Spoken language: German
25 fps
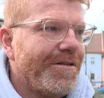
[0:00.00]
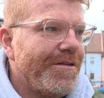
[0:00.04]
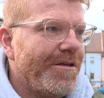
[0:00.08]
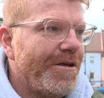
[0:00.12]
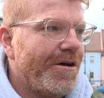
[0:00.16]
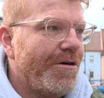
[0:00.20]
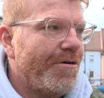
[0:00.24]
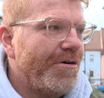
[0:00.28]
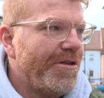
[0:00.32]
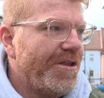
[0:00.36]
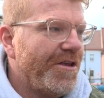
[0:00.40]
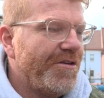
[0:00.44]

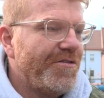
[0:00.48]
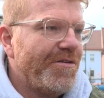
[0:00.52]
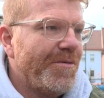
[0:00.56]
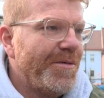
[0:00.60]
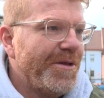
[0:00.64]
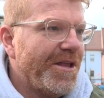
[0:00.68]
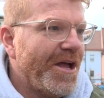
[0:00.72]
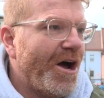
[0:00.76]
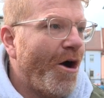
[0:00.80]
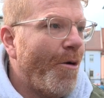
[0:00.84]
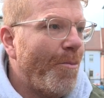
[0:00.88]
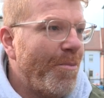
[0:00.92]
Ja, heute ist einmal
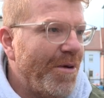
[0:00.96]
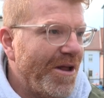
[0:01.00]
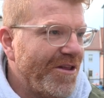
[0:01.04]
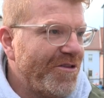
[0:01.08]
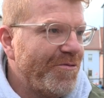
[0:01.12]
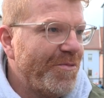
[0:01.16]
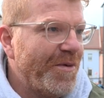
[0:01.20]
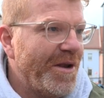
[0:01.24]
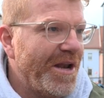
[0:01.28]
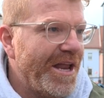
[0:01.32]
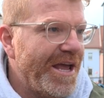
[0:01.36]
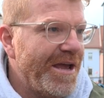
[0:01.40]
der
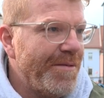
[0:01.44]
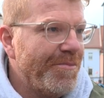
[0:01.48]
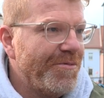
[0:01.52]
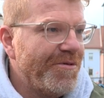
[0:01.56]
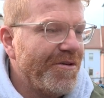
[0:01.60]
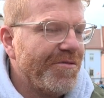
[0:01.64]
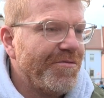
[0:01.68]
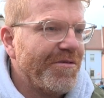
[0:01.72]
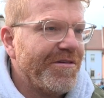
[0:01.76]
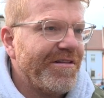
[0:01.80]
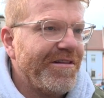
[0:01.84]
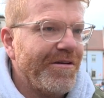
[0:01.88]
Hauptplatz belebt, da
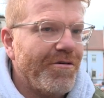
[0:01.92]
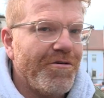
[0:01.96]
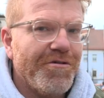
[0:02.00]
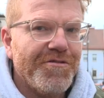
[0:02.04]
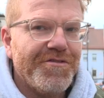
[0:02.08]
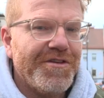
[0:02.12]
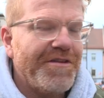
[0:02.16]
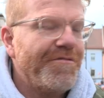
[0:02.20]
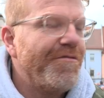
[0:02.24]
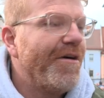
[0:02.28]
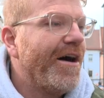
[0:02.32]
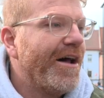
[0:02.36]
ist was
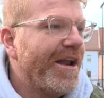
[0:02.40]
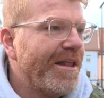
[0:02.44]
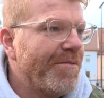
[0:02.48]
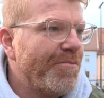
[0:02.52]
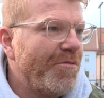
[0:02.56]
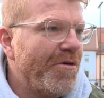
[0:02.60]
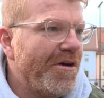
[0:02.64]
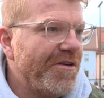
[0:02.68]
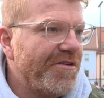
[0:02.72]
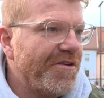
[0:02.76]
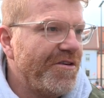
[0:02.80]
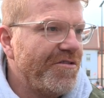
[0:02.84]
los, die
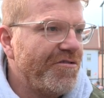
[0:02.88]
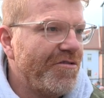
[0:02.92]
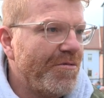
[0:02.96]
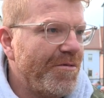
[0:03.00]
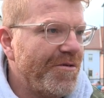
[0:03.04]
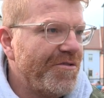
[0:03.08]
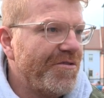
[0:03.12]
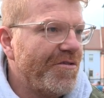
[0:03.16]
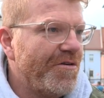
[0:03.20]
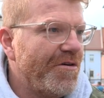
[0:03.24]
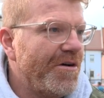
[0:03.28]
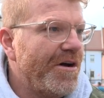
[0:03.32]
Fahrradbörse ist
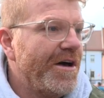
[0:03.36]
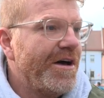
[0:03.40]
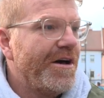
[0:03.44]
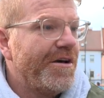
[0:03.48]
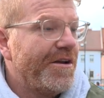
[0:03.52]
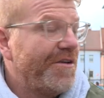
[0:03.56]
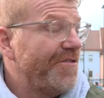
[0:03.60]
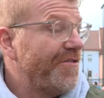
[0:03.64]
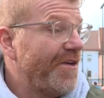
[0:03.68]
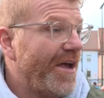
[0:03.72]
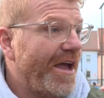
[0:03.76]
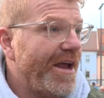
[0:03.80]
sowieso
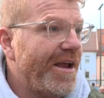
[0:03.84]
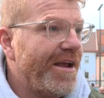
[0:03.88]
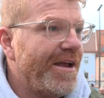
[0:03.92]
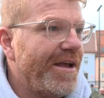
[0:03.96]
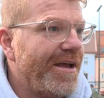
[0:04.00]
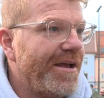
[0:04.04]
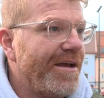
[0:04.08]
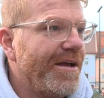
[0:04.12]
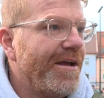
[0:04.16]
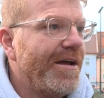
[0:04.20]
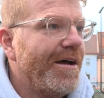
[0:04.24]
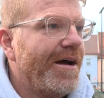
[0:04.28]

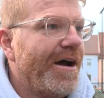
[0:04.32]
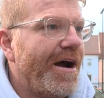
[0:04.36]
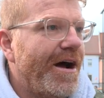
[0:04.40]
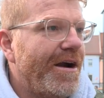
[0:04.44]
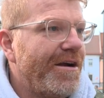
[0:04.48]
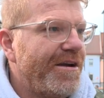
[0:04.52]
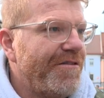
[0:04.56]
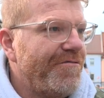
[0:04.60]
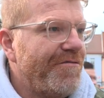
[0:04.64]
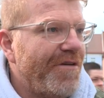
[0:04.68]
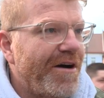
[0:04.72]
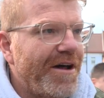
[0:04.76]
Recycling,
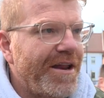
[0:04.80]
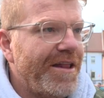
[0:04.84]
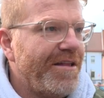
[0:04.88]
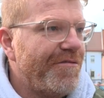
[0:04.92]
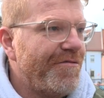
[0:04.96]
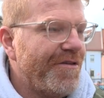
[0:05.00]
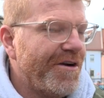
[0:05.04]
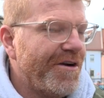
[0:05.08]
alte Fahrräder